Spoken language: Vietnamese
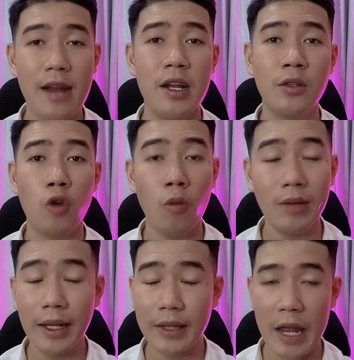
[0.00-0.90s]
đình cũng
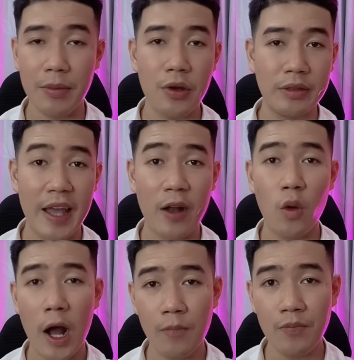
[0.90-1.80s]
đã tìm được nhà của
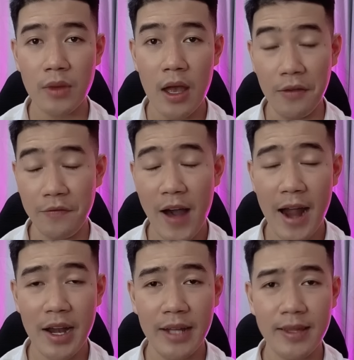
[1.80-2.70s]
ổng và
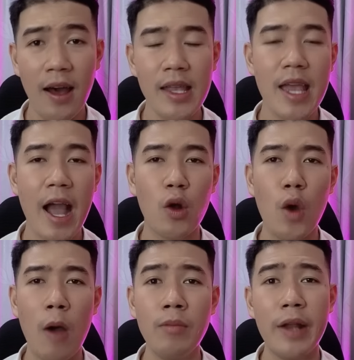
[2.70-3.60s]
đi tới nhà của
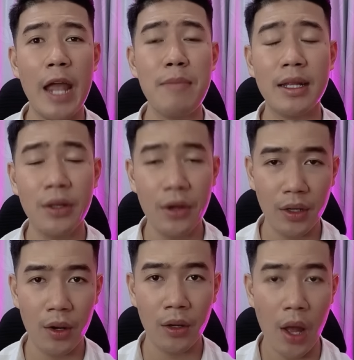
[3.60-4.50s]
ổng để mà thương
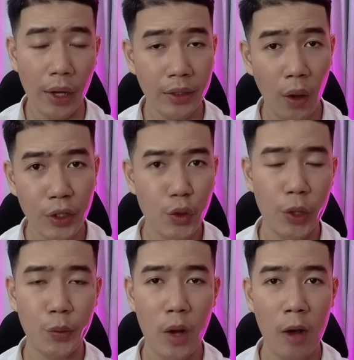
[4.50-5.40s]
lượng nói
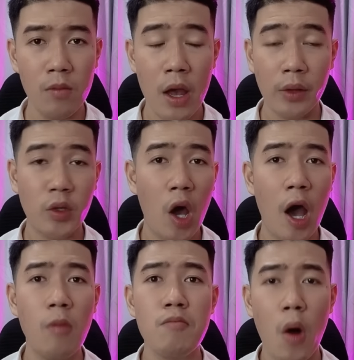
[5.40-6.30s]
chuyện của ổng cho
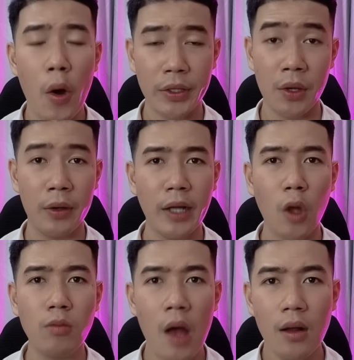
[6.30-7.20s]
ổng bồi thường cái
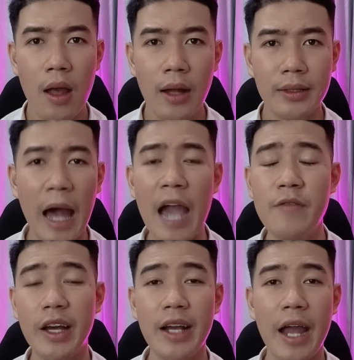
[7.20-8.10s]
tổn thất tại
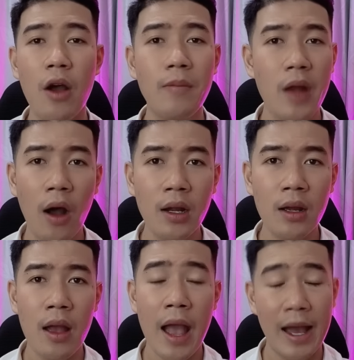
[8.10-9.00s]
vì cái ngày hôm đó đó
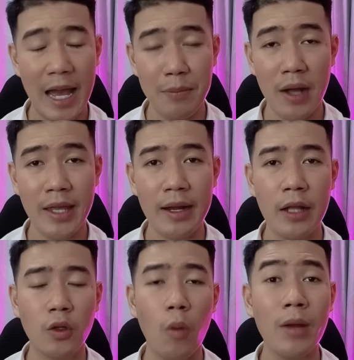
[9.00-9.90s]
hai bên gia
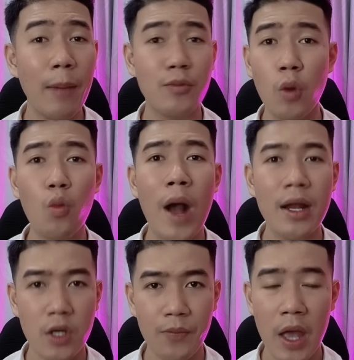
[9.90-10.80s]
đình cũng gấp rút quá
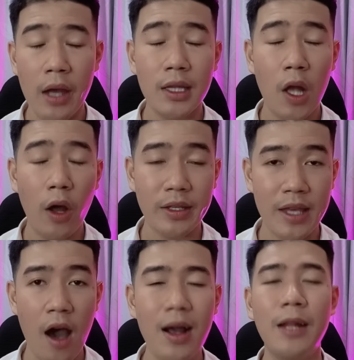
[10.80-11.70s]
rồi lo
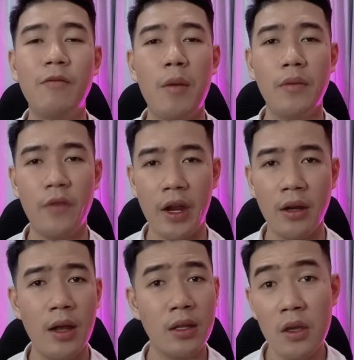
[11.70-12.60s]
chở anh vào bệnh viện
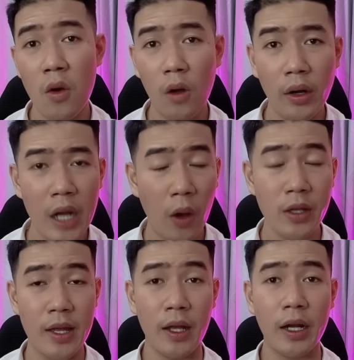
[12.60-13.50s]
chưa có nói
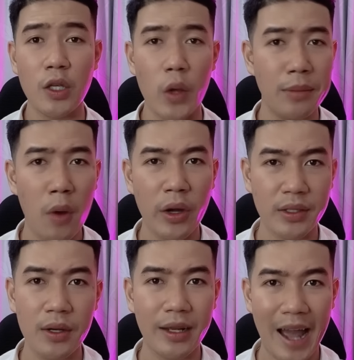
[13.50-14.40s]
gì tới cái chuyện bồi
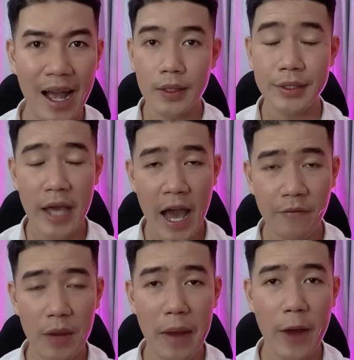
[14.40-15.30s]
thường cả cha
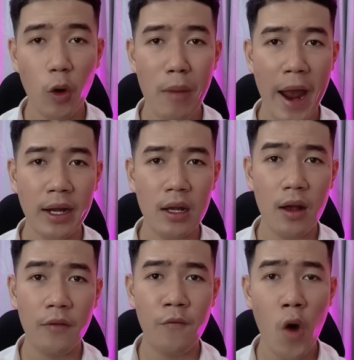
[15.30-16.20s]
với mẹ của bạn á
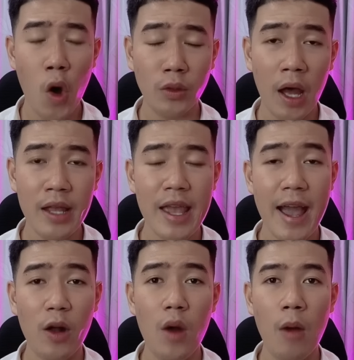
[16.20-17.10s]
vô tới
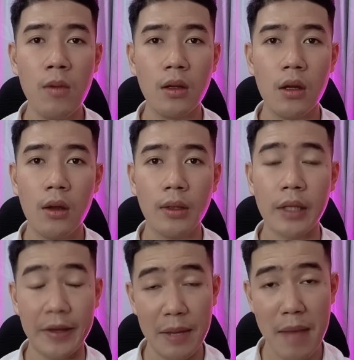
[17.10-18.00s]
nhà của ổng á
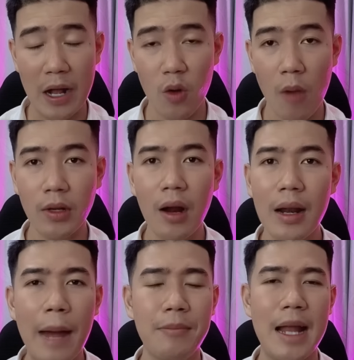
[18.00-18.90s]
thì cái mặt của ổng cứ
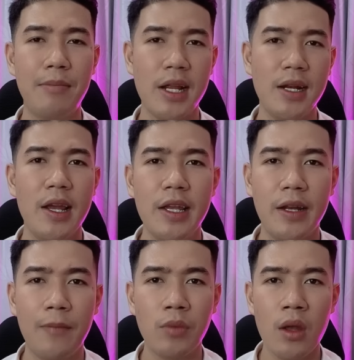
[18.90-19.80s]
lầm lầm lì lì vậy
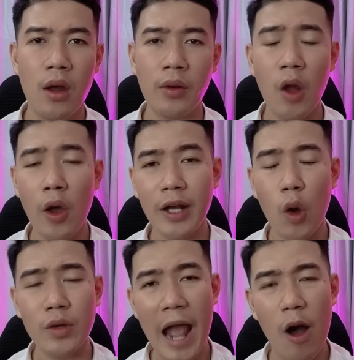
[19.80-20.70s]
nè nói
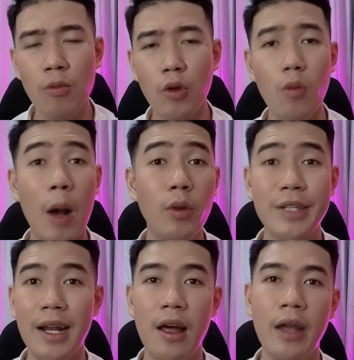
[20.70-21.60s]
câu nào ông cũng không có
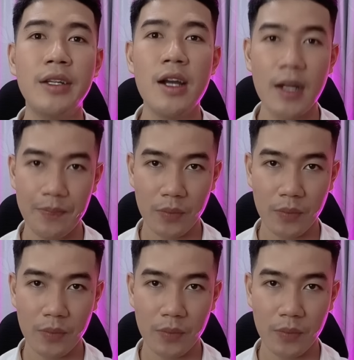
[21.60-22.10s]
trả lời hết trơn á